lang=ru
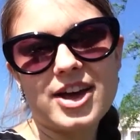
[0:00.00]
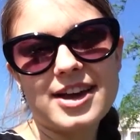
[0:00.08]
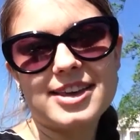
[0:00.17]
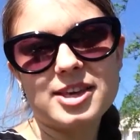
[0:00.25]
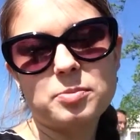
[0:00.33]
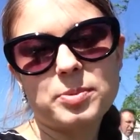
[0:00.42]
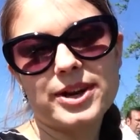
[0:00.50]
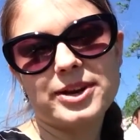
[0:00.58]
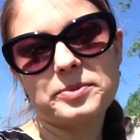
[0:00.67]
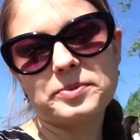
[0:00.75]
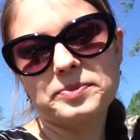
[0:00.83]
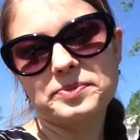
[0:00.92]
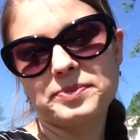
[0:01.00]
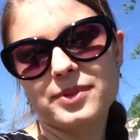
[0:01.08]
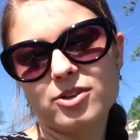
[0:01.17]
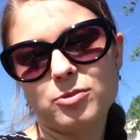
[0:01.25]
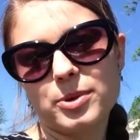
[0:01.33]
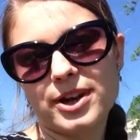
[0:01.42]
на Кипре,
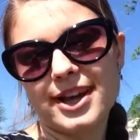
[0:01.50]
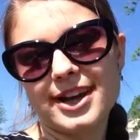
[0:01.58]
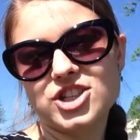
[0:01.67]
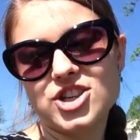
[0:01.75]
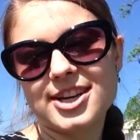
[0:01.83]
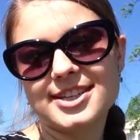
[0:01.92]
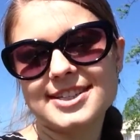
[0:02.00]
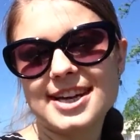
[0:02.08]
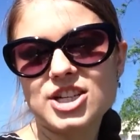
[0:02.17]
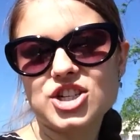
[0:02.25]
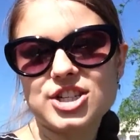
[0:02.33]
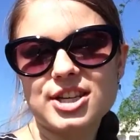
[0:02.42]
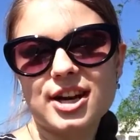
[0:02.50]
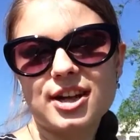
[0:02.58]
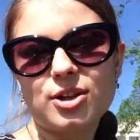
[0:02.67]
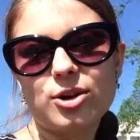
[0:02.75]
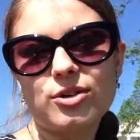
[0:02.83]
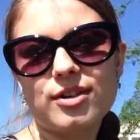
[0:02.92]
в проекте Саши
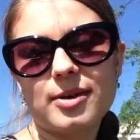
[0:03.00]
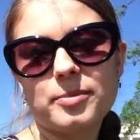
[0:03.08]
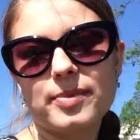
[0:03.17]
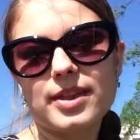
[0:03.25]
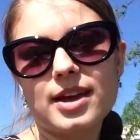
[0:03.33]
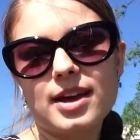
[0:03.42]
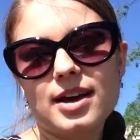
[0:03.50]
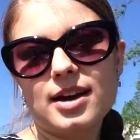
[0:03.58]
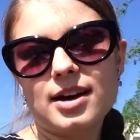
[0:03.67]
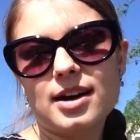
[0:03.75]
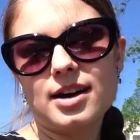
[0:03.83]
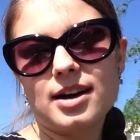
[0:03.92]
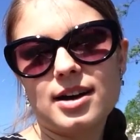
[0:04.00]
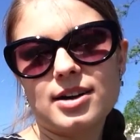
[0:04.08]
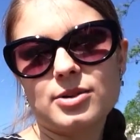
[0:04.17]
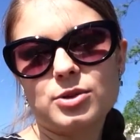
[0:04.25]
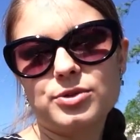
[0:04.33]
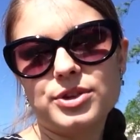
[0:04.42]
Соколова.
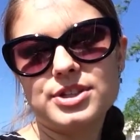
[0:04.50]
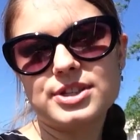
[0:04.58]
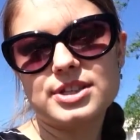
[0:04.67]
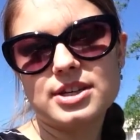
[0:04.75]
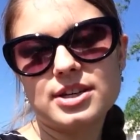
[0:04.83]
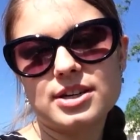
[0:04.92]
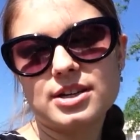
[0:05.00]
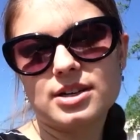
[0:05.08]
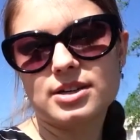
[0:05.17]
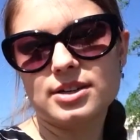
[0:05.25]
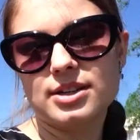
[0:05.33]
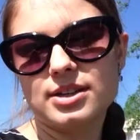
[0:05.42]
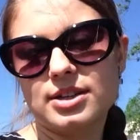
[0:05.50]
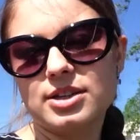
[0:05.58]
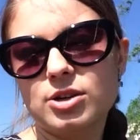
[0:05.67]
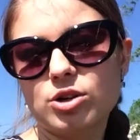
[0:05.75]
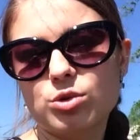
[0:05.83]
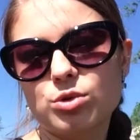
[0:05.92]
Увидите
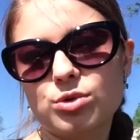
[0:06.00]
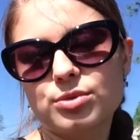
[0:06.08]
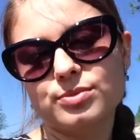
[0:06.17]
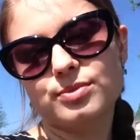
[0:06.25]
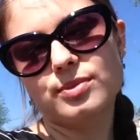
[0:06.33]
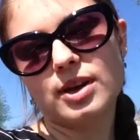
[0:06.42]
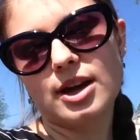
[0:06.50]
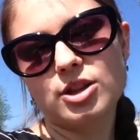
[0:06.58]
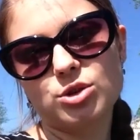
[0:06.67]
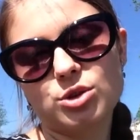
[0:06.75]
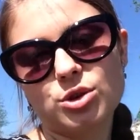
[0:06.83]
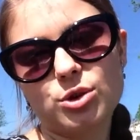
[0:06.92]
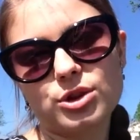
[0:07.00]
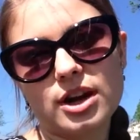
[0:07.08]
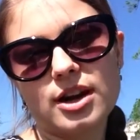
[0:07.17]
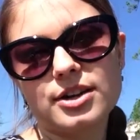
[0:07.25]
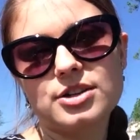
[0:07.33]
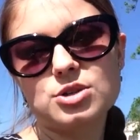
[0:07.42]
игру, которую он
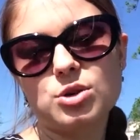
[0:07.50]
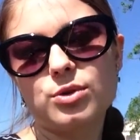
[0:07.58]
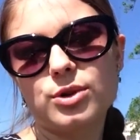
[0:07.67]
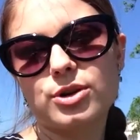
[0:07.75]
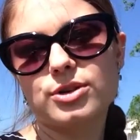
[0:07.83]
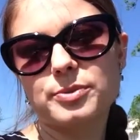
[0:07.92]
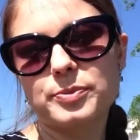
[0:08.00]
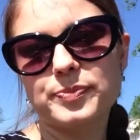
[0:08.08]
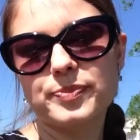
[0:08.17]
организовывает.